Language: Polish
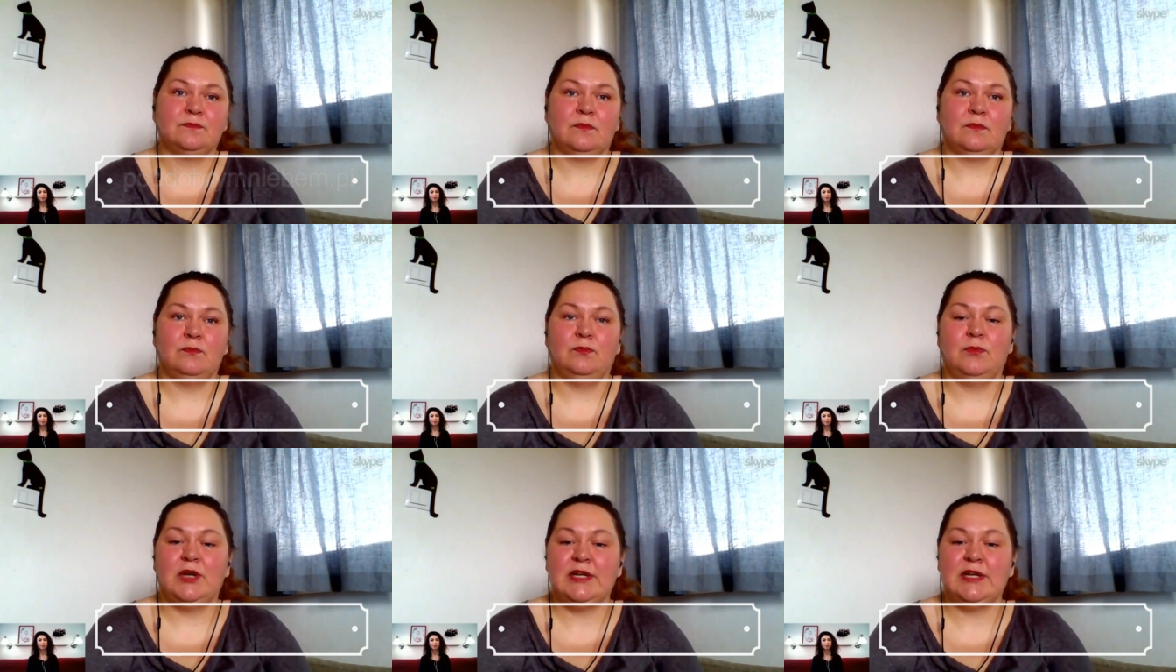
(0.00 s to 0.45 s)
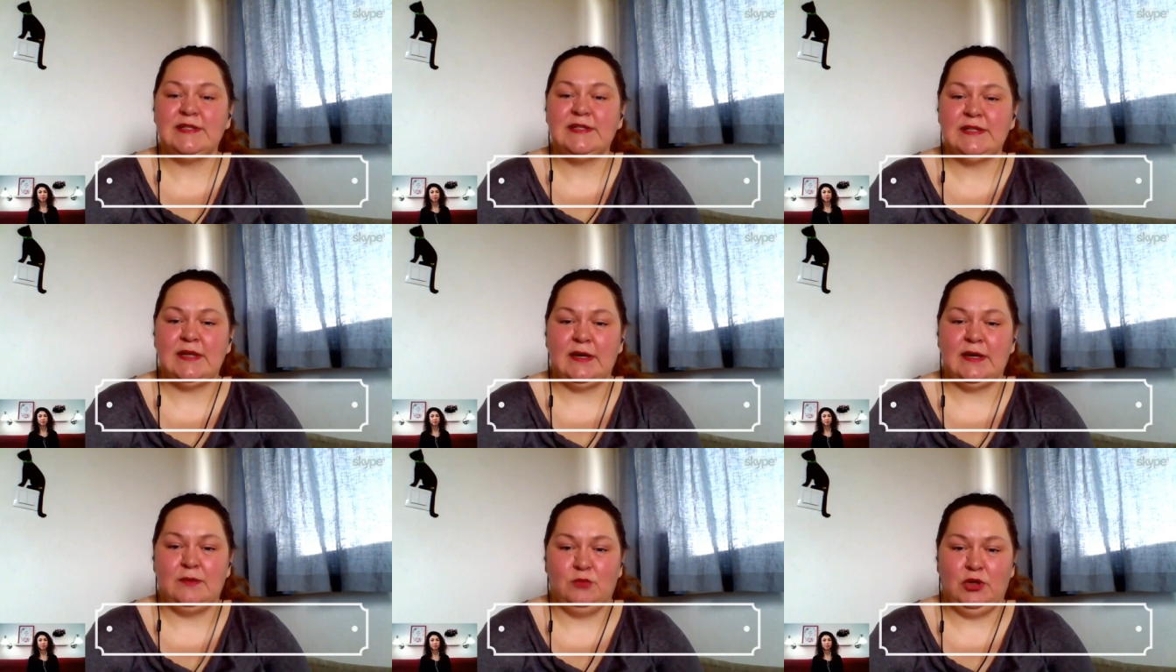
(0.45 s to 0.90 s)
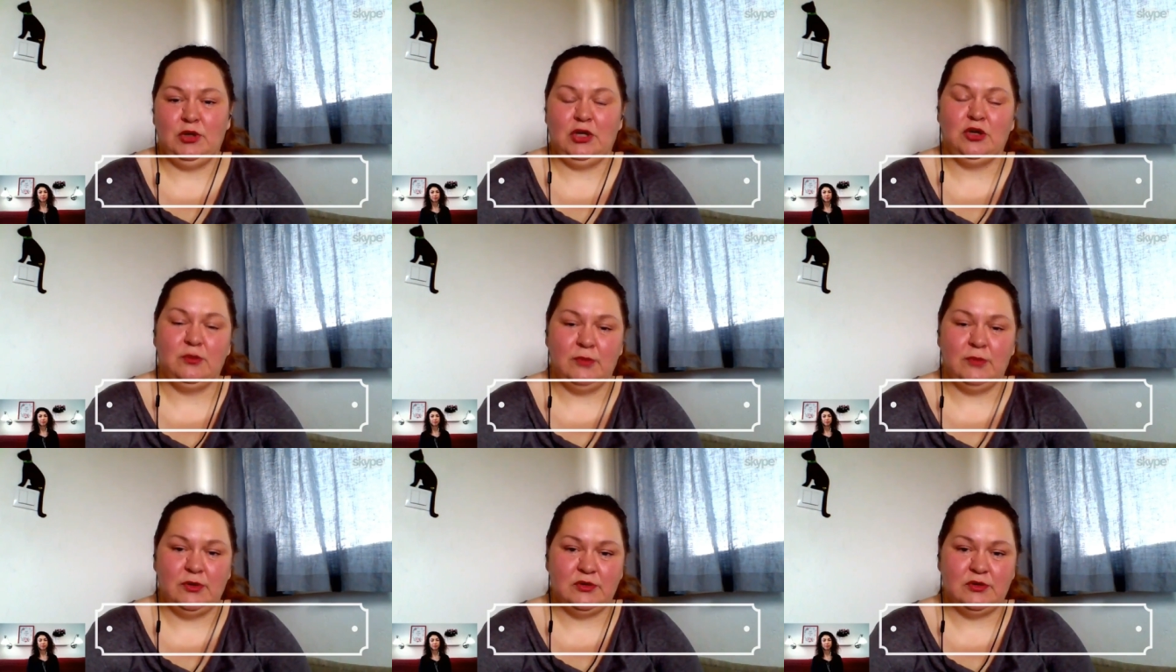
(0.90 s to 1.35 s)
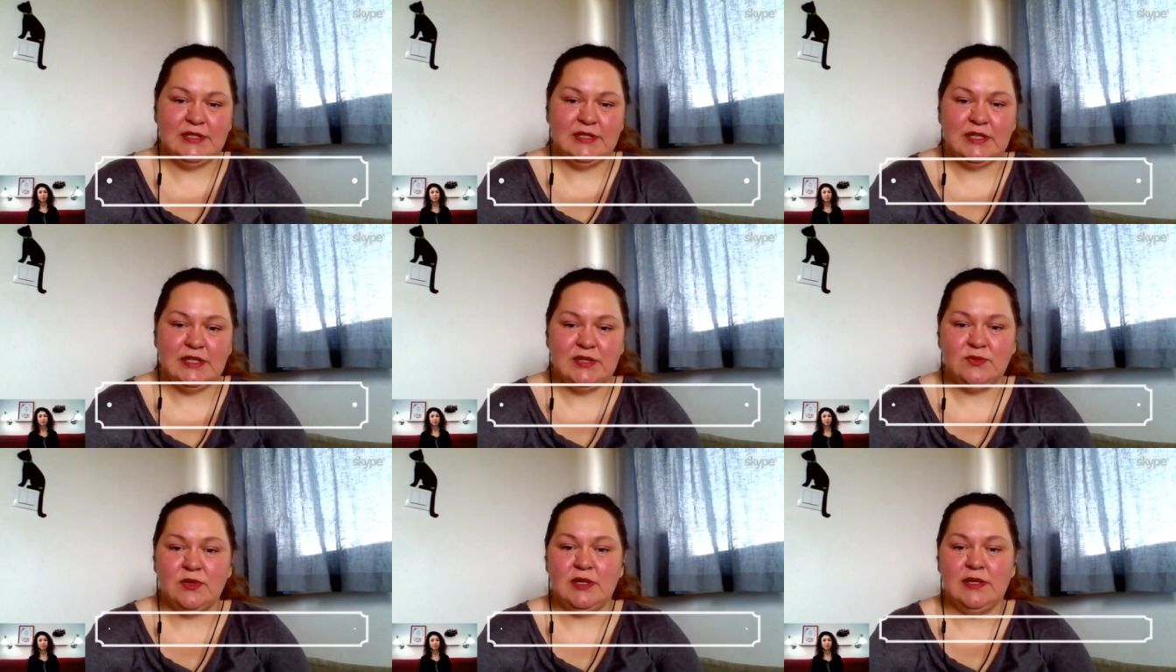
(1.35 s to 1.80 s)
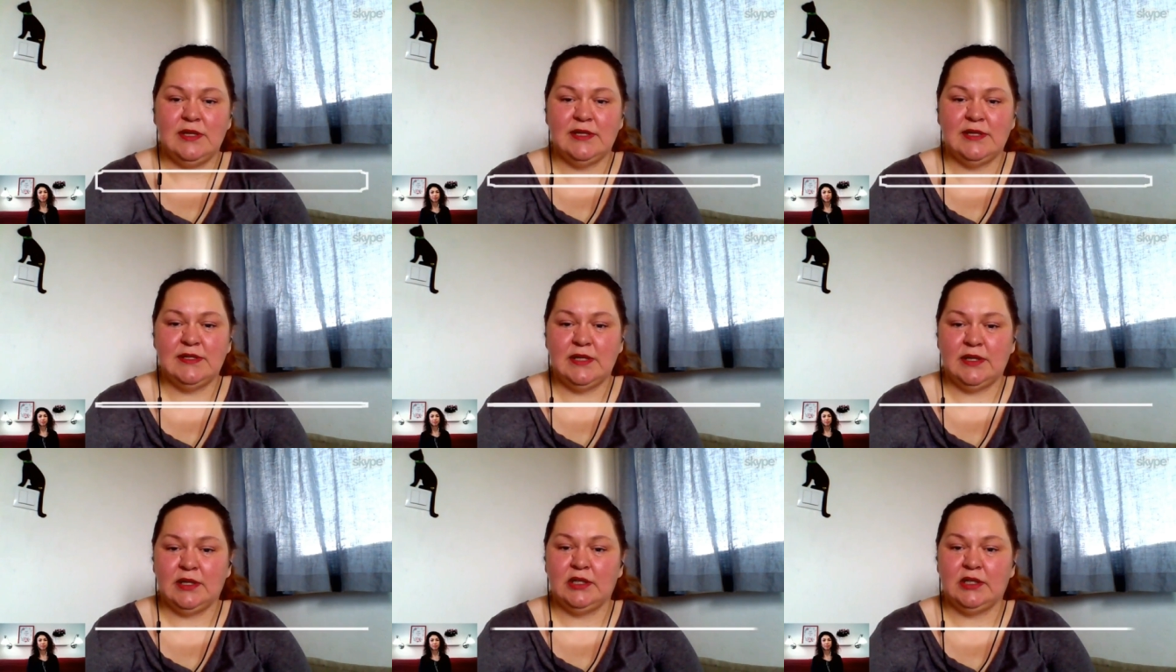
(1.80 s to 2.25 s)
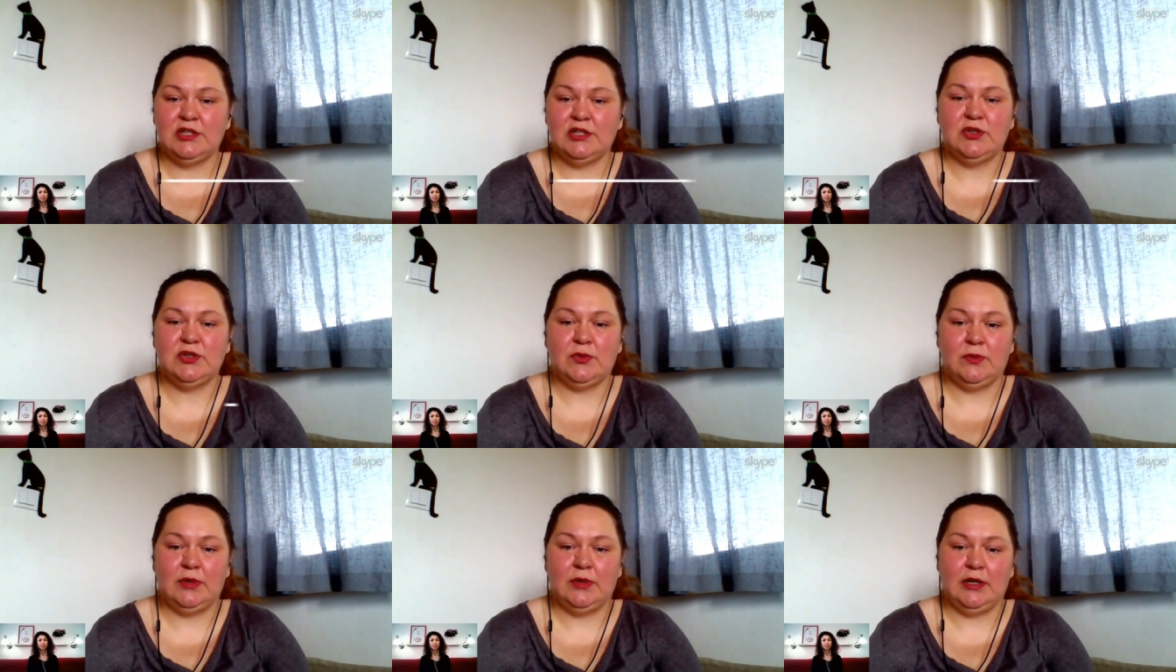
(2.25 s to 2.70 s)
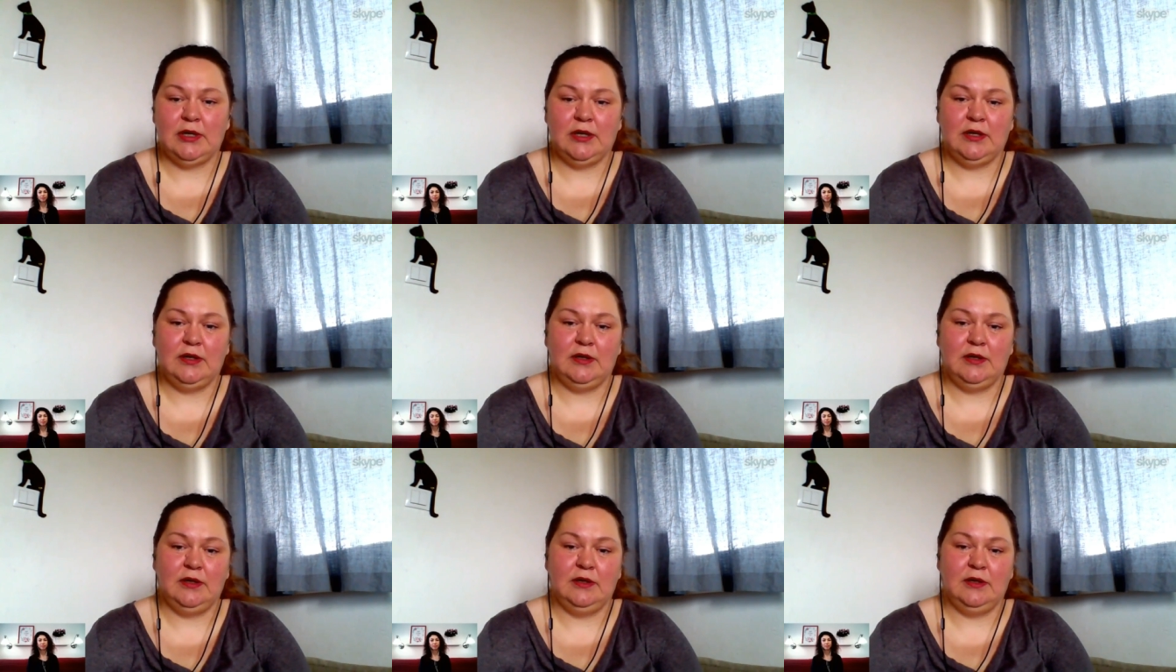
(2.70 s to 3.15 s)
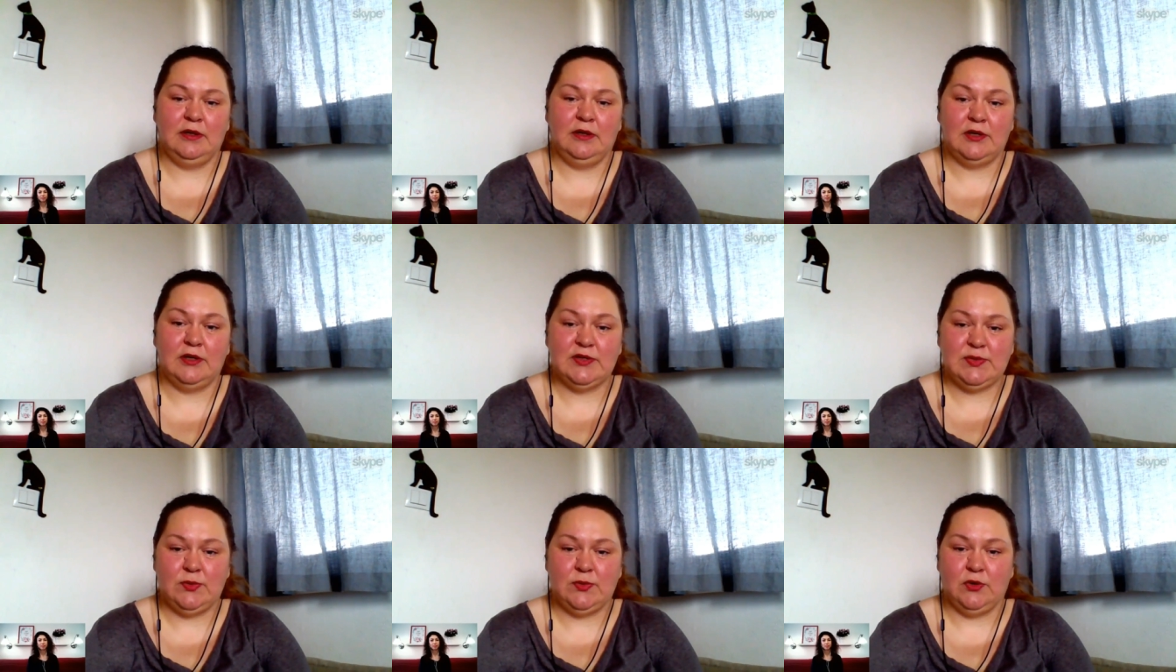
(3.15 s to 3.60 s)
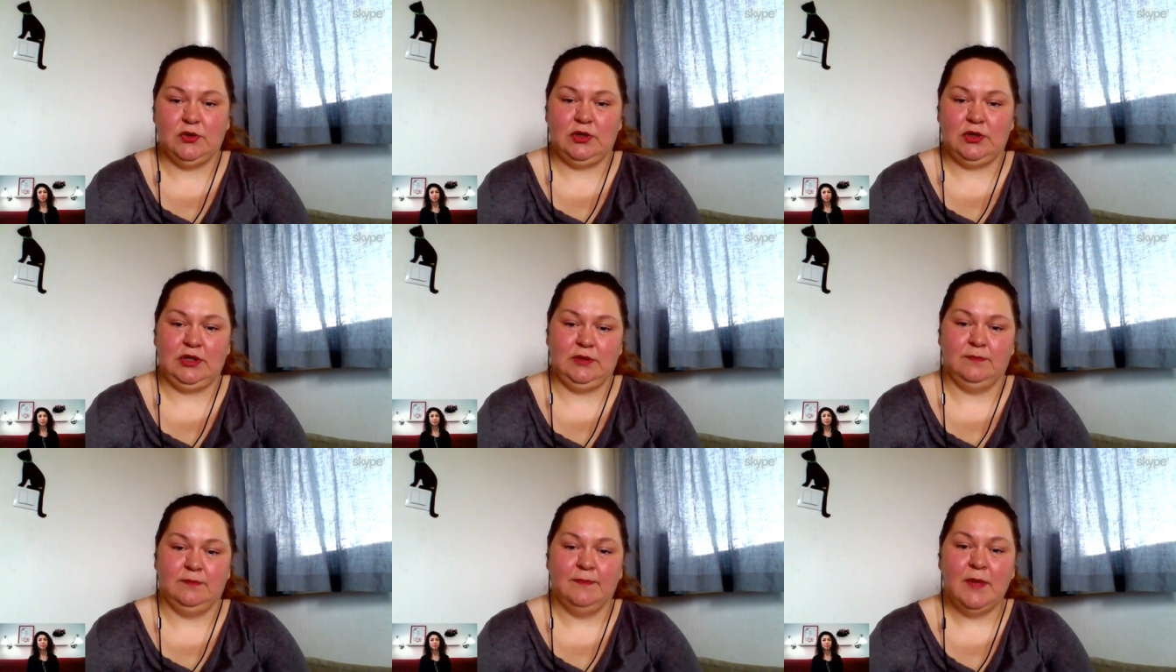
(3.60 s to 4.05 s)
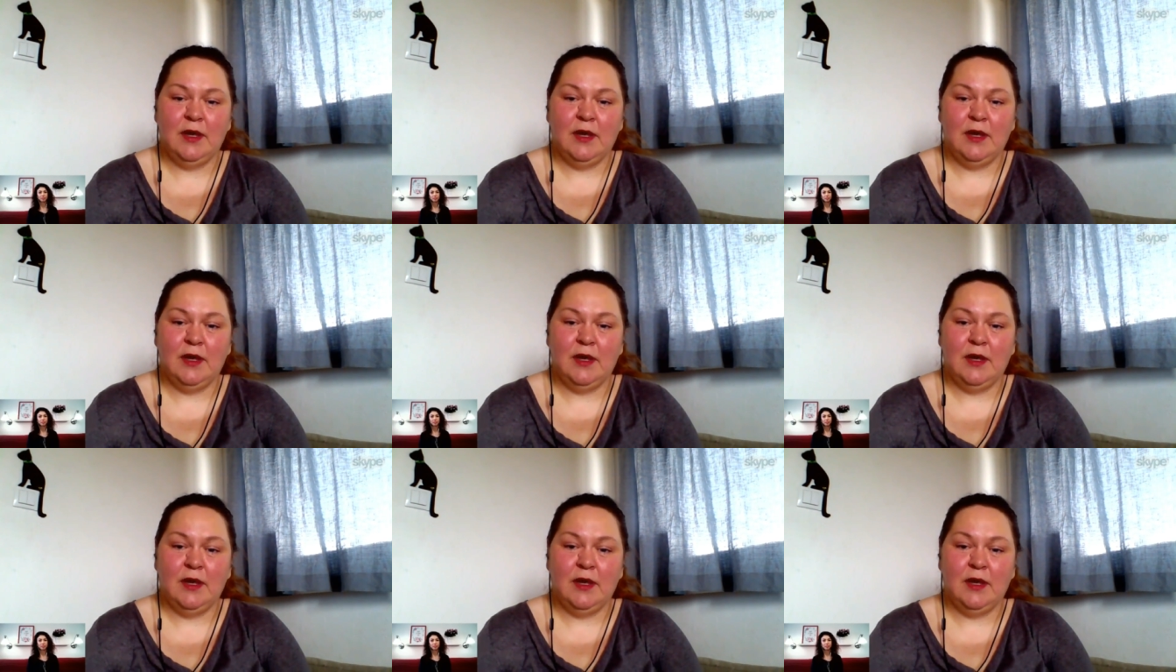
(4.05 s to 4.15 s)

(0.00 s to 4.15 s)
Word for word: praca mojego męża wskazuje nas na takie ciągłe rozłąki.